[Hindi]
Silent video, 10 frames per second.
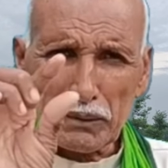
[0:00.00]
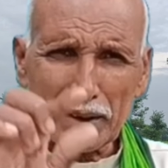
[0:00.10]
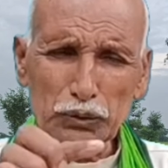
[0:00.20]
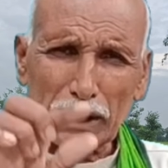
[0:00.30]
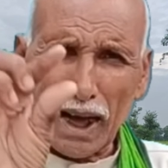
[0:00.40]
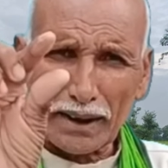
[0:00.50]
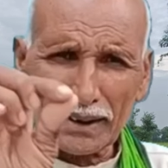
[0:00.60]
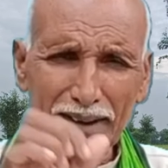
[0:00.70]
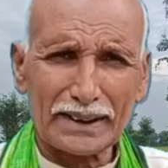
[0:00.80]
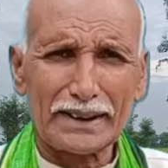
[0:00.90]
तो मैं
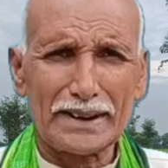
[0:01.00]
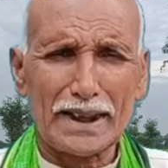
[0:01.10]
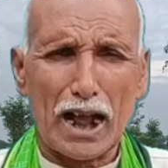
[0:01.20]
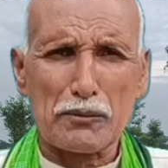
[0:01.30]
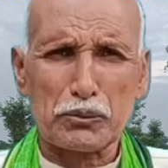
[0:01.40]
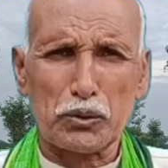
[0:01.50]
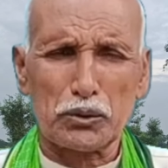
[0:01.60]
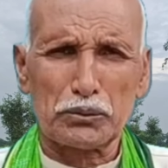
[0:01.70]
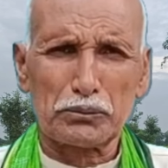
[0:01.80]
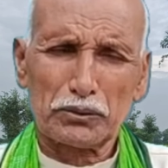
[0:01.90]
उदाहरण के लिए
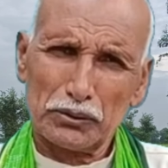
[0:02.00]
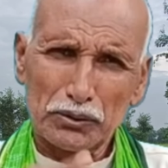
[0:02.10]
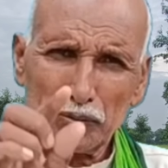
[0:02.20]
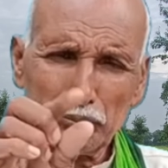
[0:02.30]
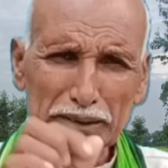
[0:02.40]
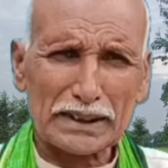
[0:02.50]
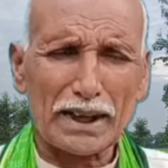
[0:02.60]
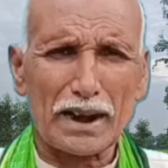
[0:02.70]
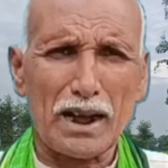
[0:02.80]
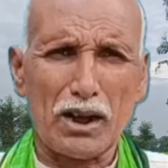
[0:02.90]
आपको
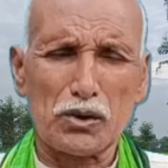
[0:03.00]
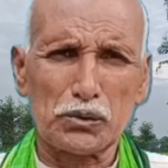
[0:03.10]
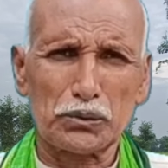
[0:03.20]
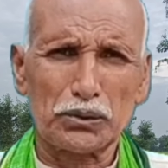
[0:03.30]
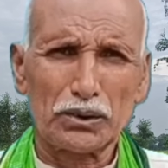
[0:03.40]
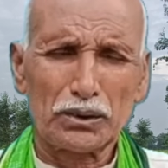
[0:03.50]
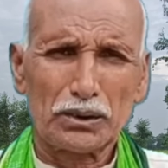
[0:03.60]
बता रहा हूं